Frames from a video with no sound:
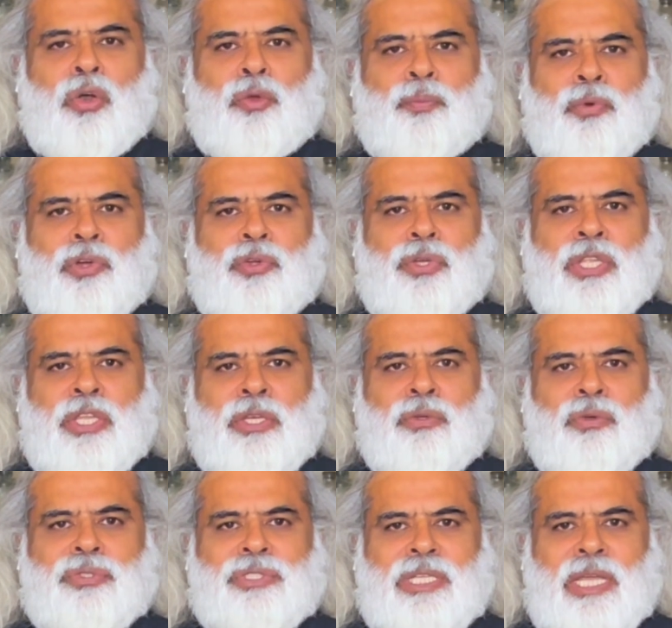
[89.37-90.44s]
और
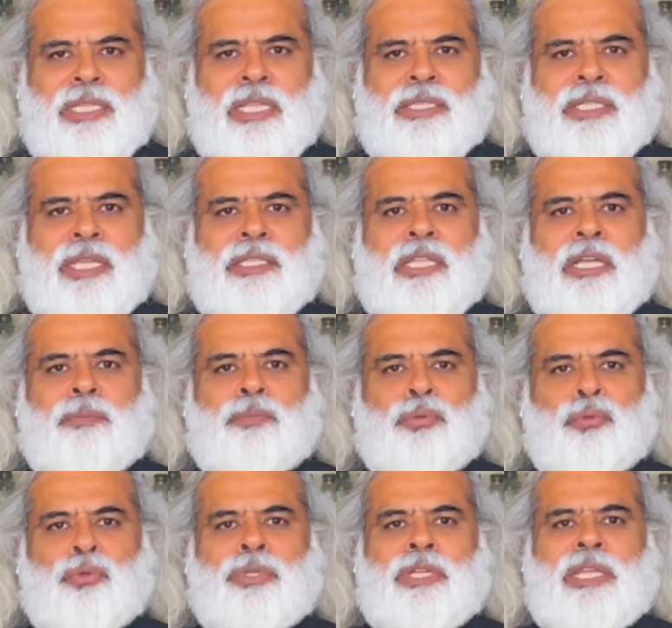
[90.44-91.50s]
प्रोटीन को ज्यादा देर तक
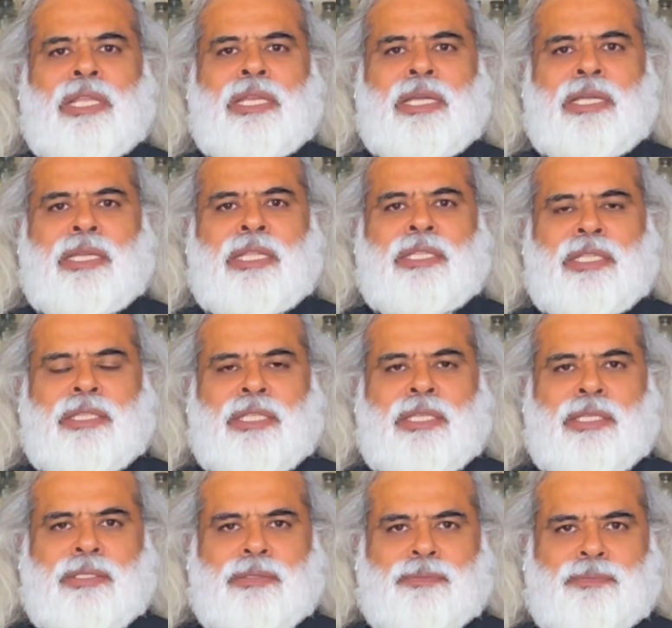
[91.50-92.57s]
भूख नहीं लगने देते